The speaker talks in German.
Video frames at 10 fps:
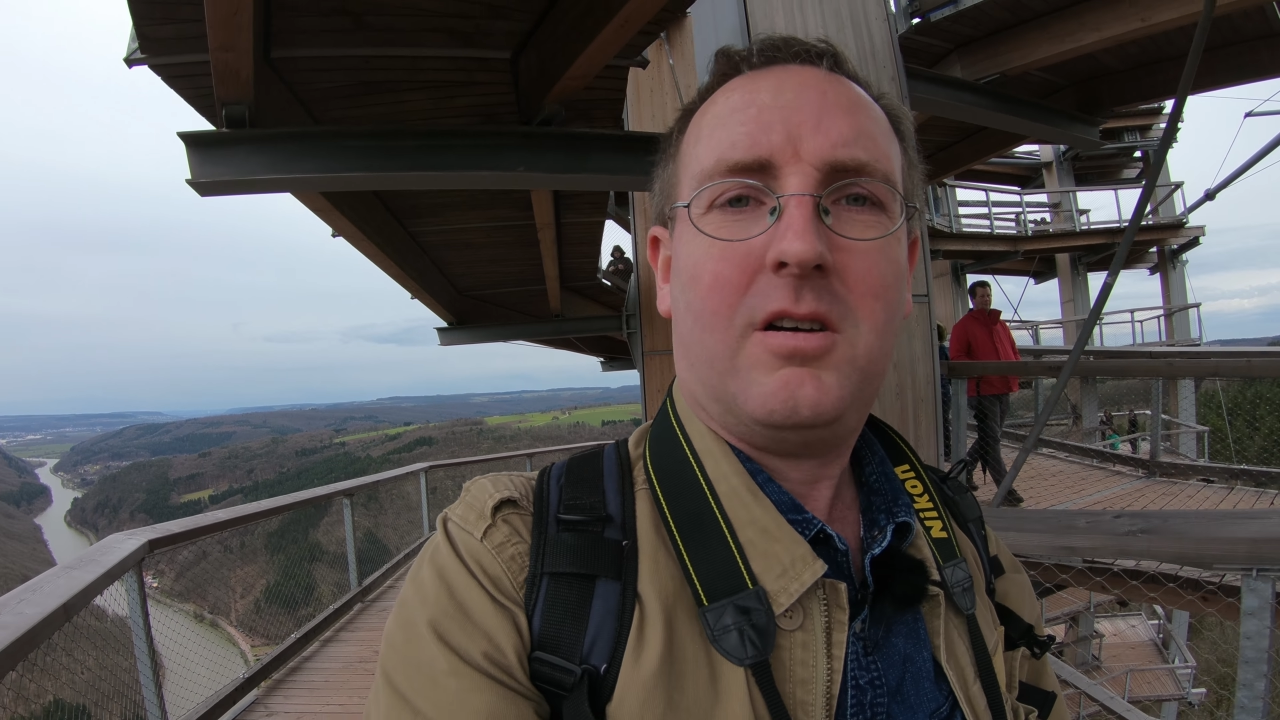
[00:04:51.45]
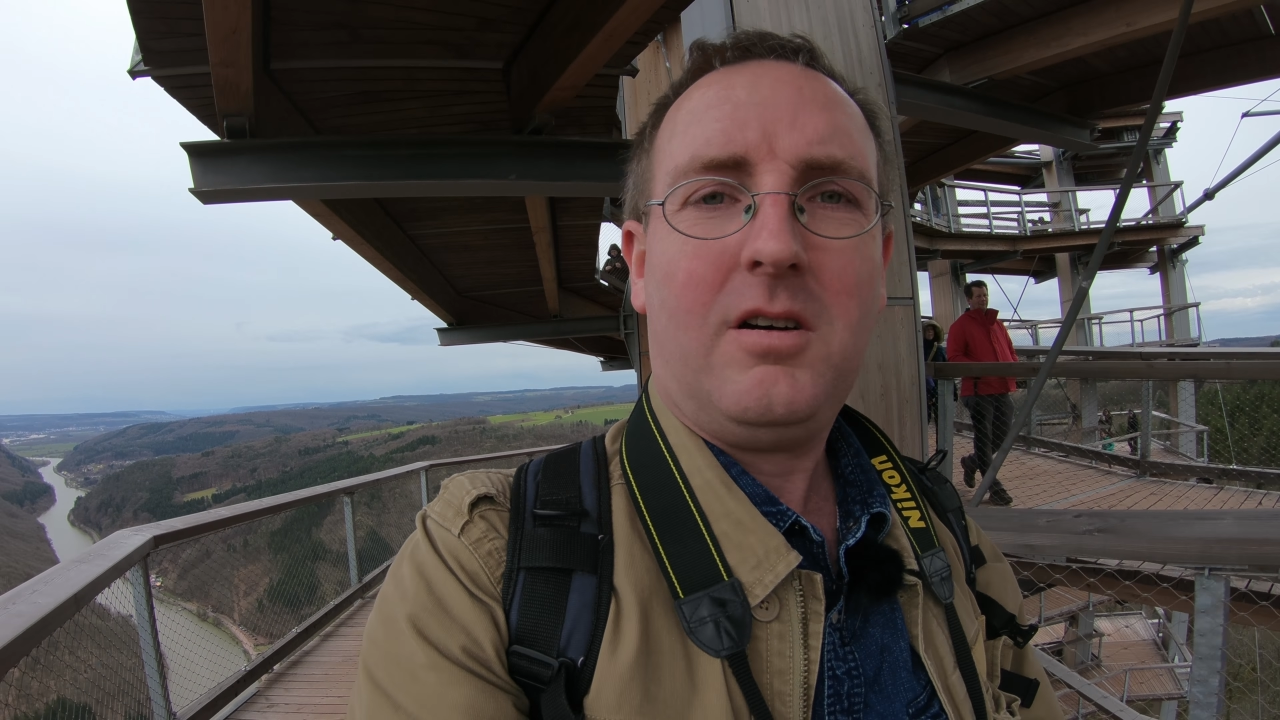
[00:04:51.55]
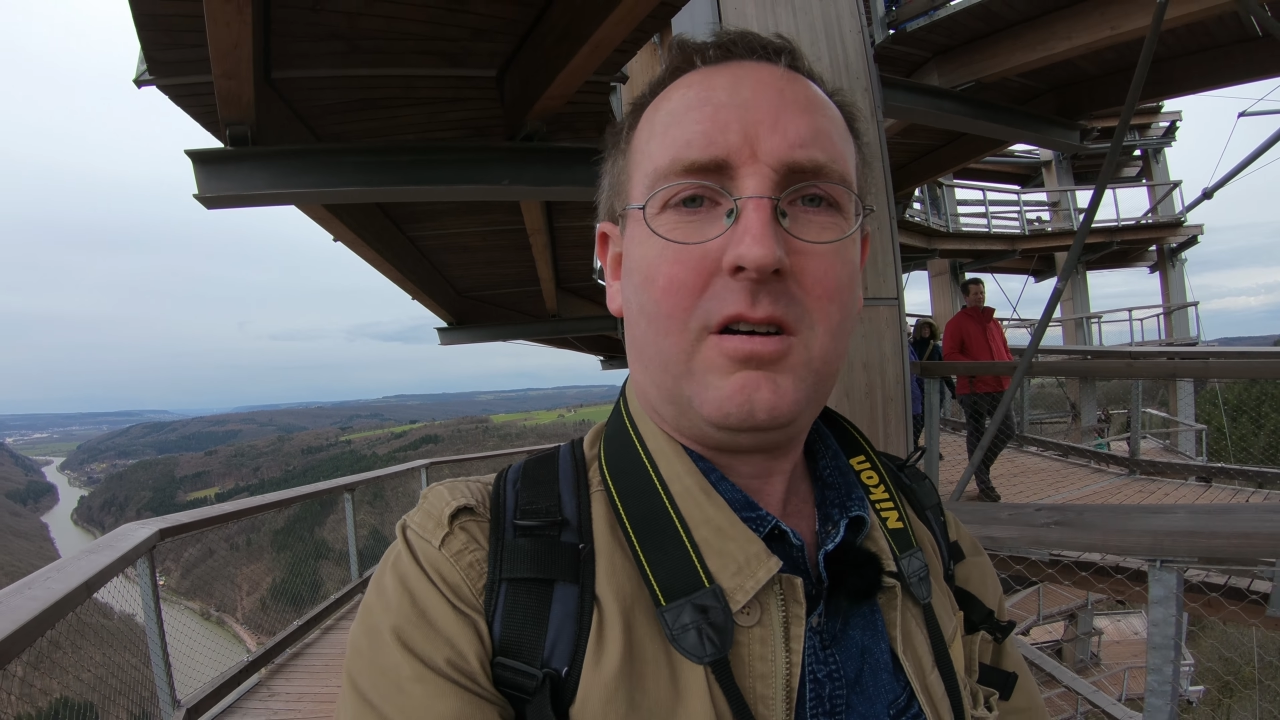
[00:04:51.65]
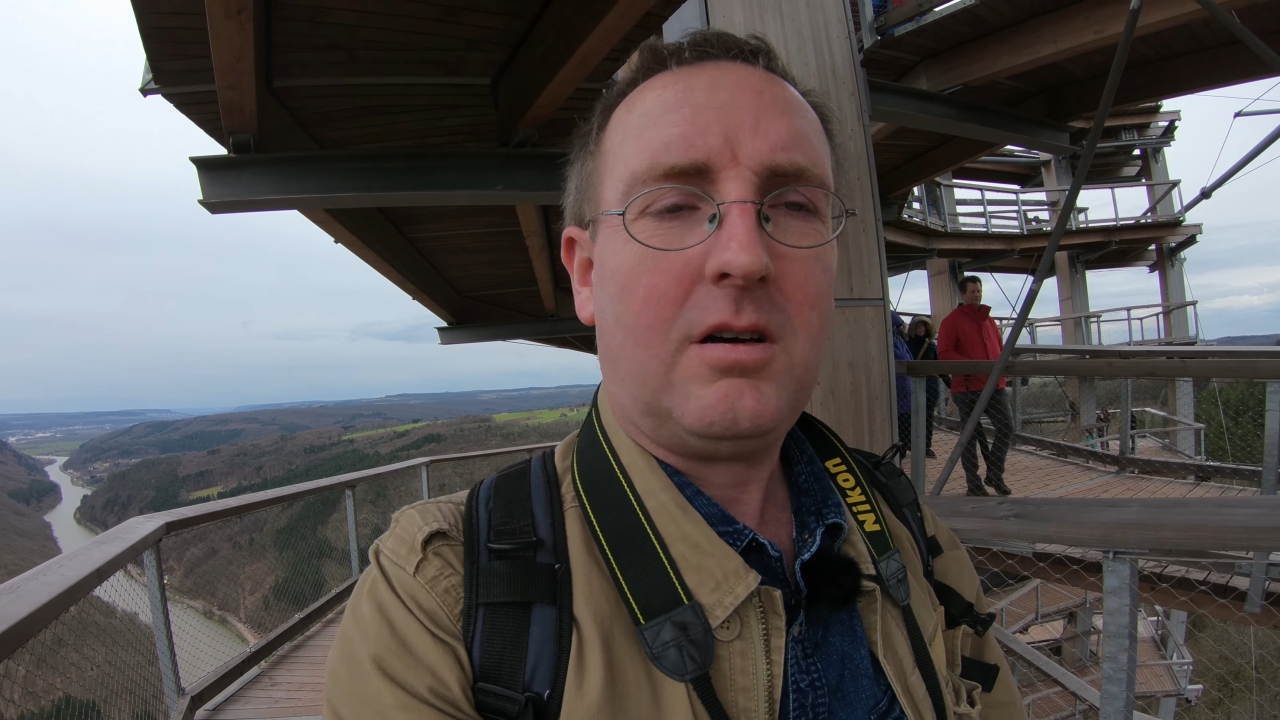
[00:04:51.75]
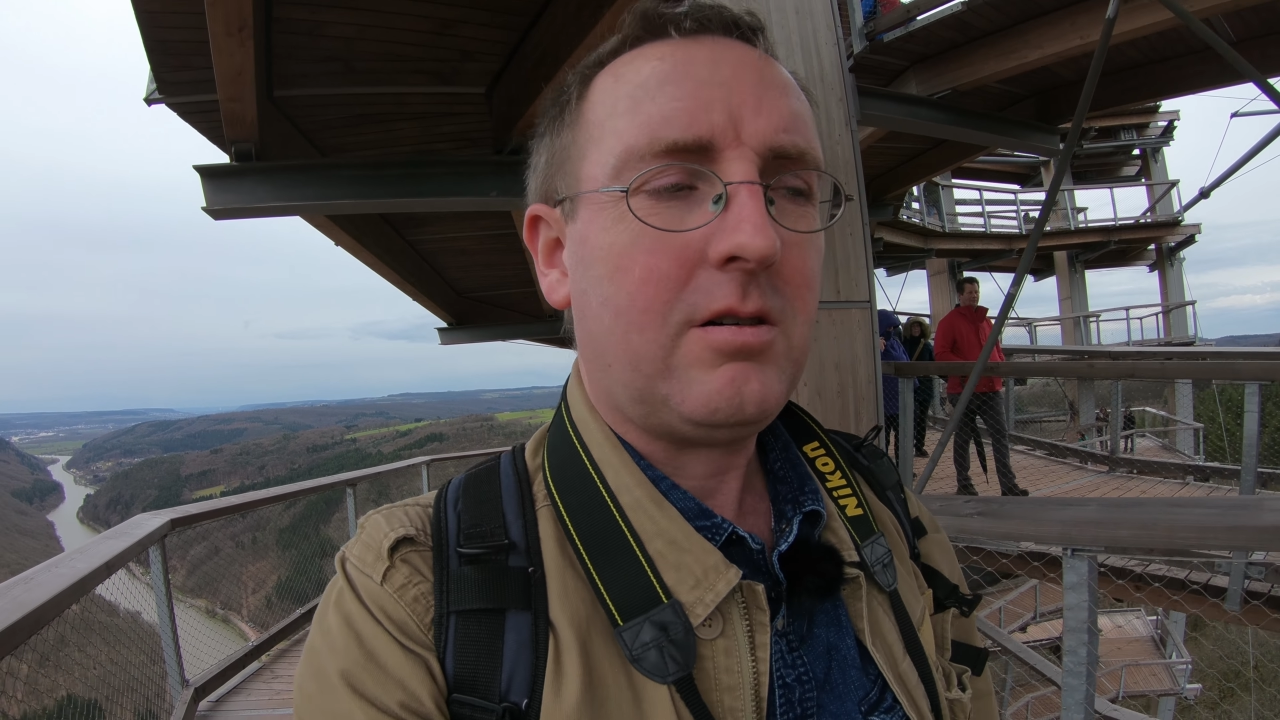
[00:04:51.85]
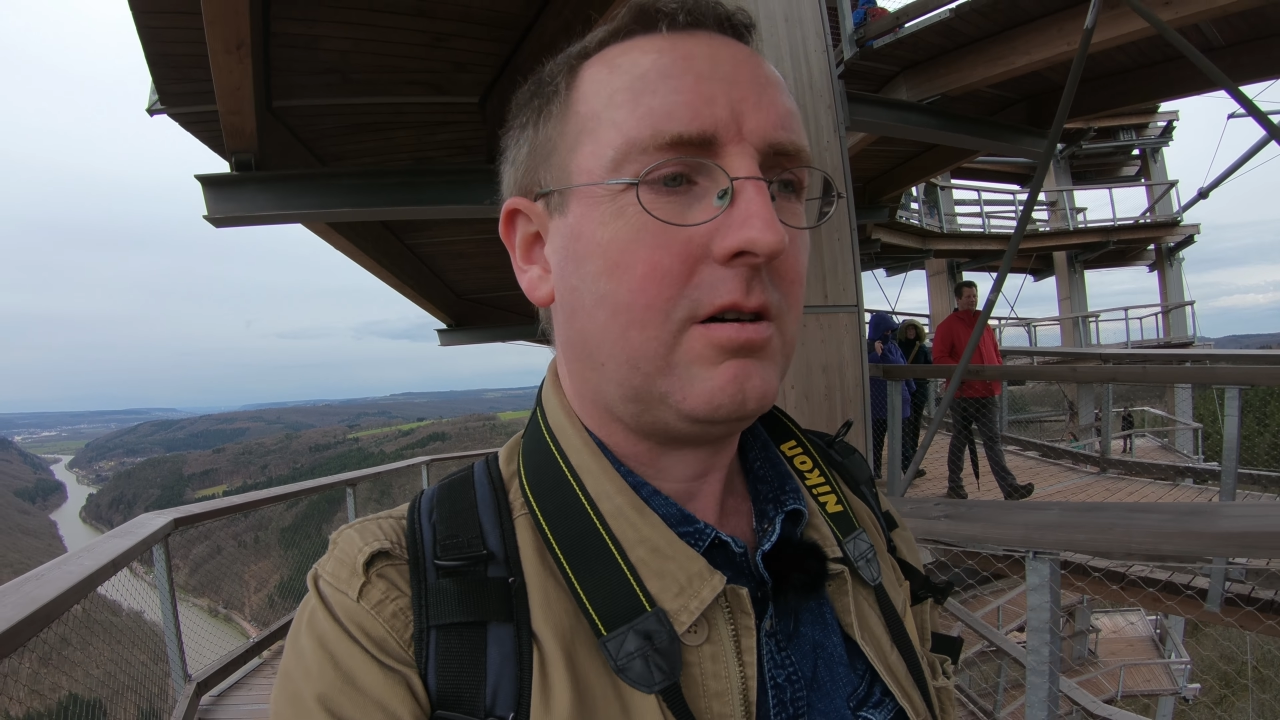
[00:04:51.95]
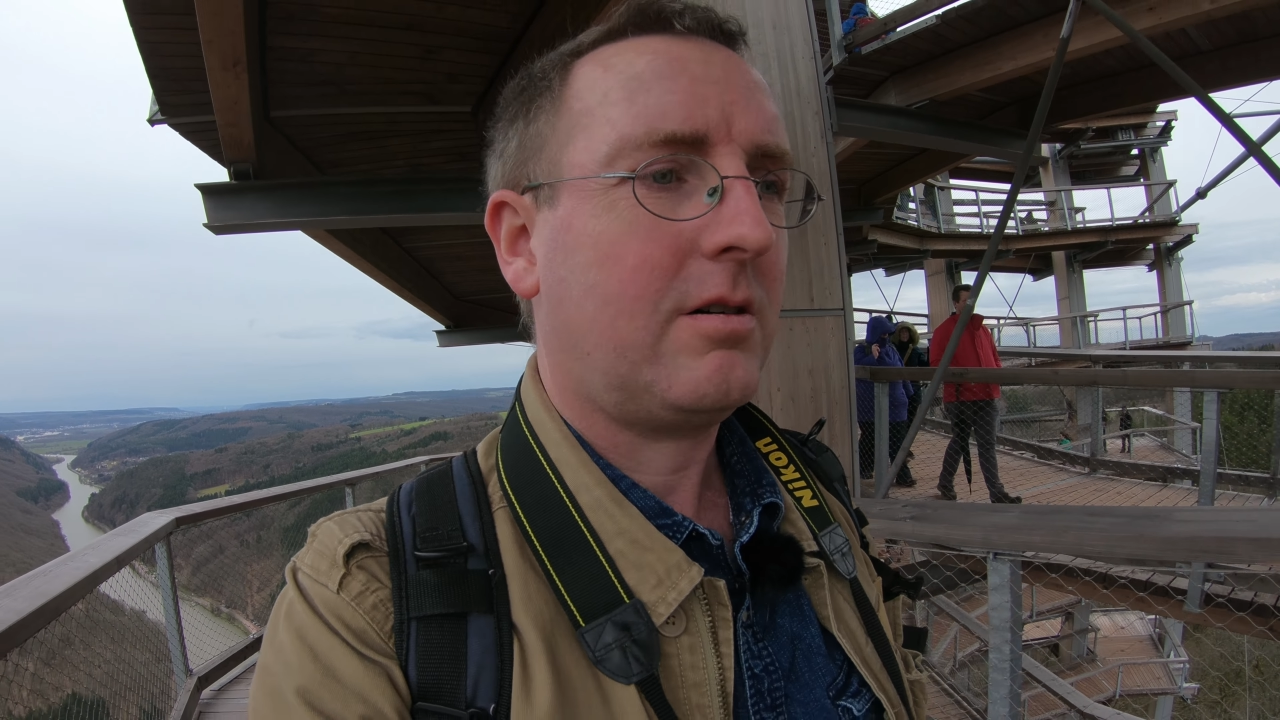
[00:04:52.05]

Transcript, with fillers: ja,